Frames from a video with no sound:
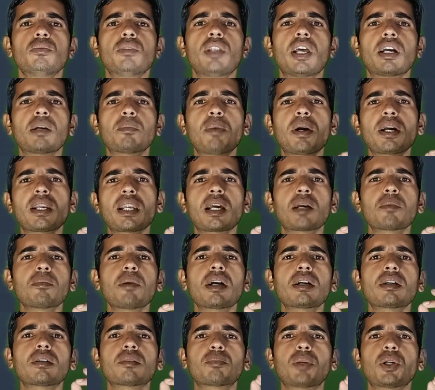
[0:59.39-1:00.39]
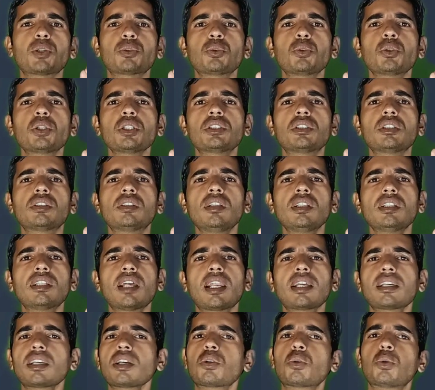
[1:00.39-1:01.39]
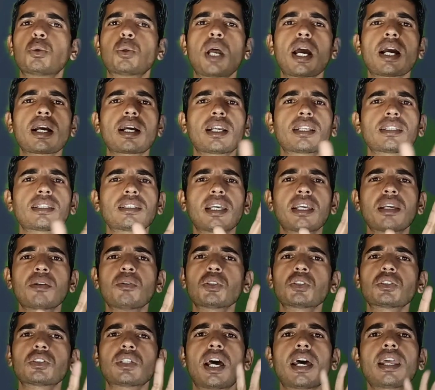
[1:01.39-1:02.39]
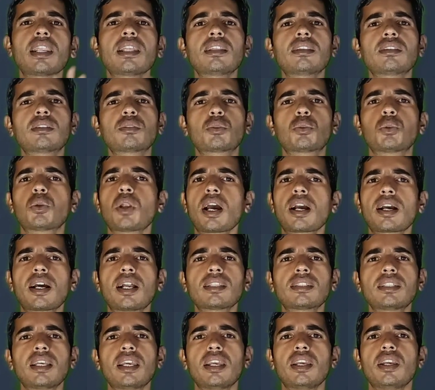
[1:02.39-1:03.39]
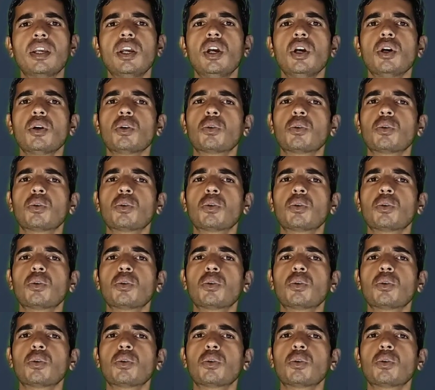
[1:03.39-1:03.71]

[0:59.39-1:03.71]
लगभग लगभग पशु की जितनी तरह की खुराक करते हैं वो सारी खुराक करते हैं